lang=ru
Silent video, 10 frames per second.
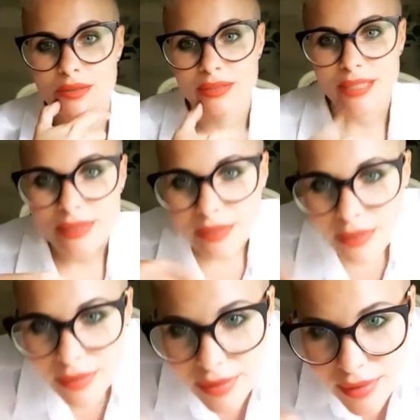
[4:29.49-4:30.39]
Да
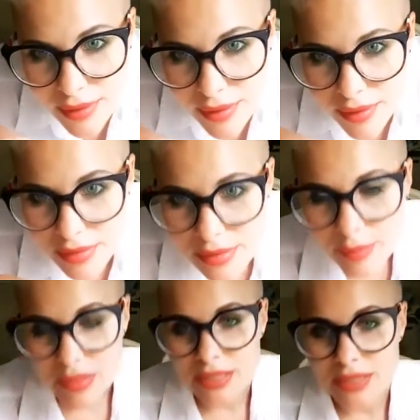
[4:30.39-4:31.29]
нет, не это красное
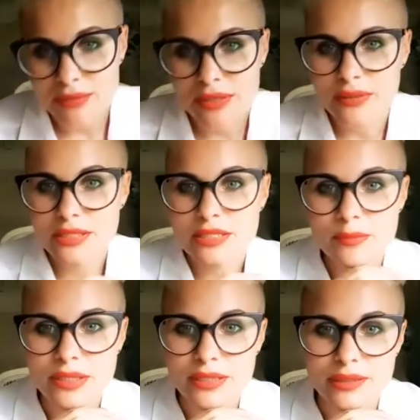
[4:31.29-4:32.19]
платье, вы на
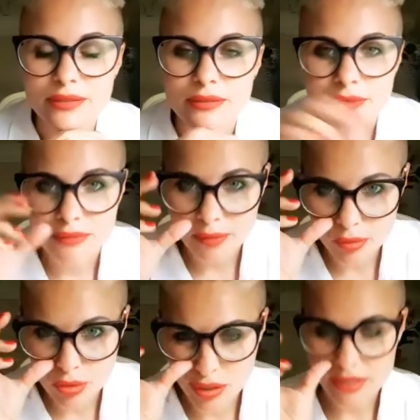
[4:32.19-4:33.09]
велосипеде. Там
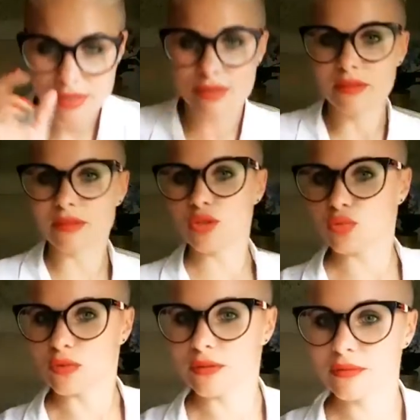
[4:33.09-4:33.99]
другая сидела на
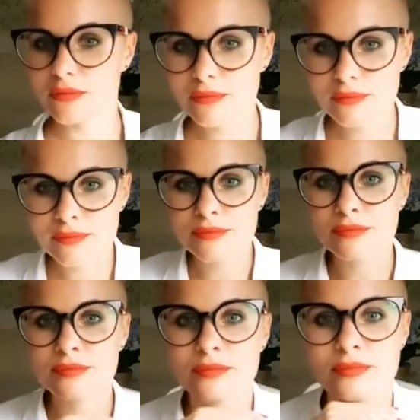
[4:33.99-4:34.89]
стуле.
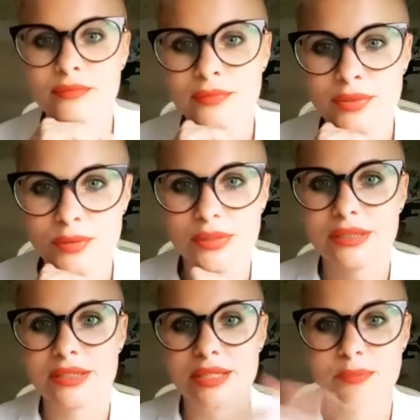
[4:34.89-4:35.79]

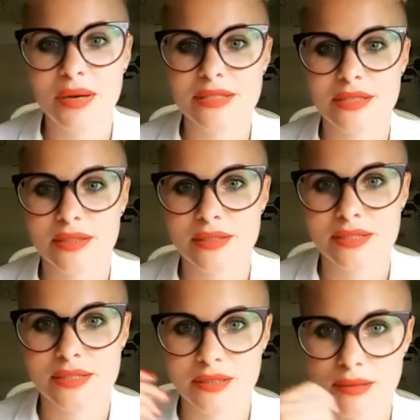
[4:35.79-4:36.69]
Куда-то и паста она
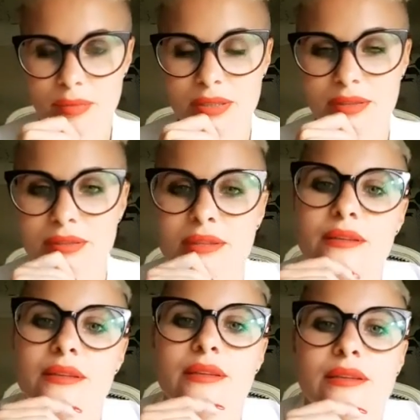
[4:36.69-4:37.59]
сделала, блин.
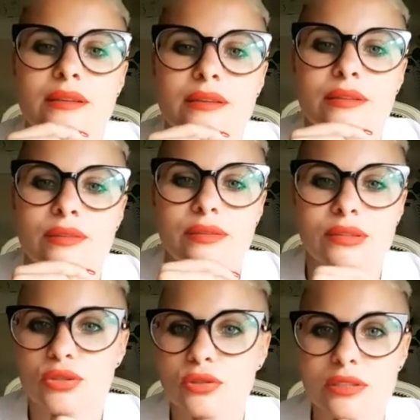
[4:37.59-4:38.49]

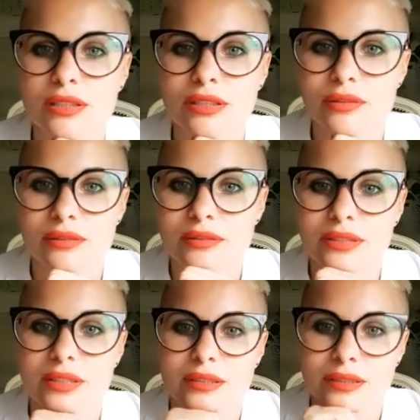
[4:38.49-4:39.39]
Это что-то она вот
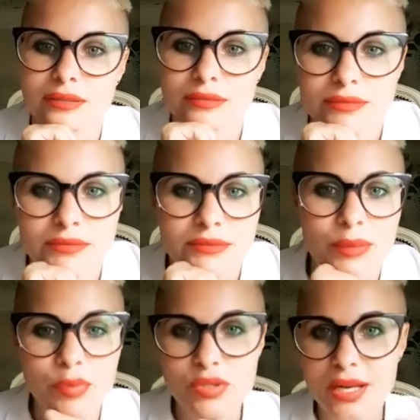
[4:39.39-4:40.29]
как-то
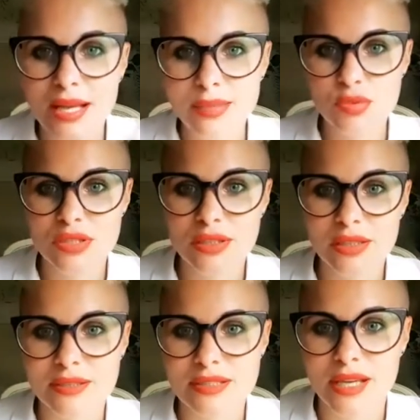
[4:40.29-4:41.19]
попускала бы уже до
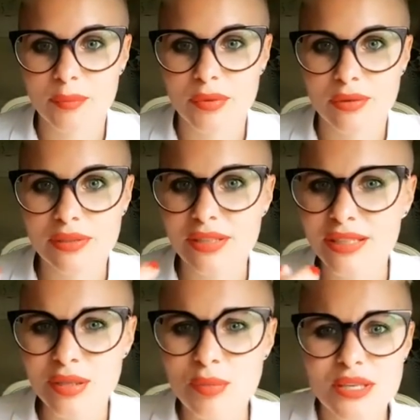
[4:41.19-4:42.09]
конца меня. Вот я
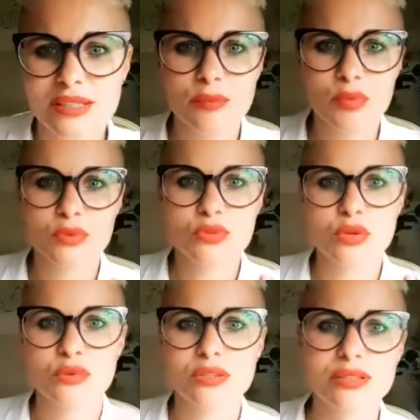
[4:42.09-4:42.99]
не люблю, когда на
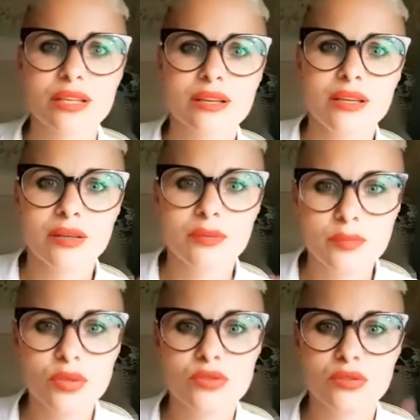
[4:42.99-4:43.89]
полусловие. Вот это
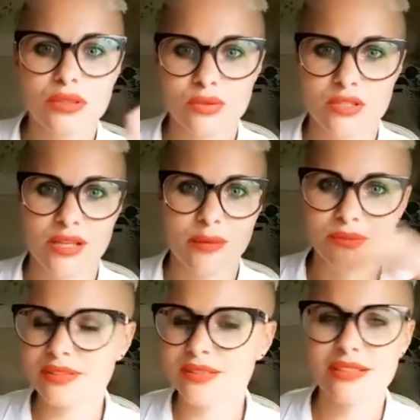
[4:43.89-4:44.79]
пёзнула и ушла,
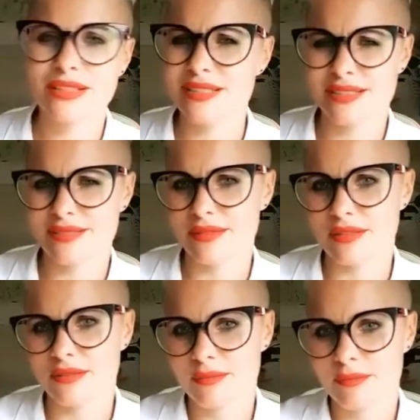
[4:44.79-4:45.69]
блин. Ну, это
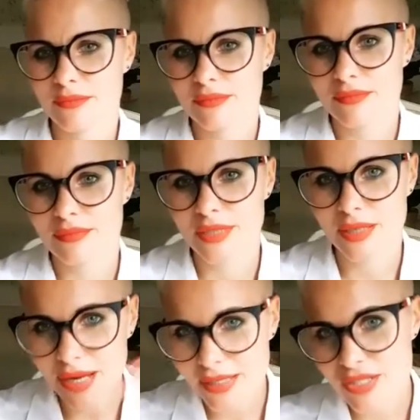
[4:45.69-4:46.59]
некрасиво.
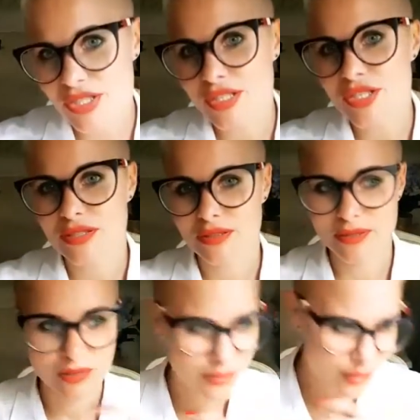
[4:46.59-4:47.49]
Нормальные
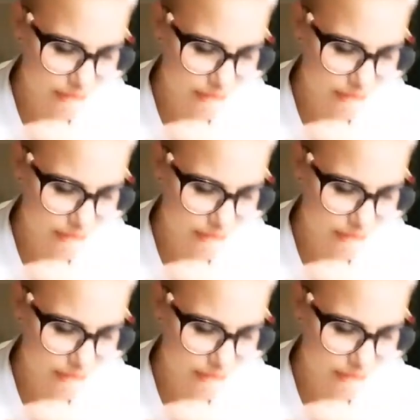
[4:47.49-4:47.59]
женщины до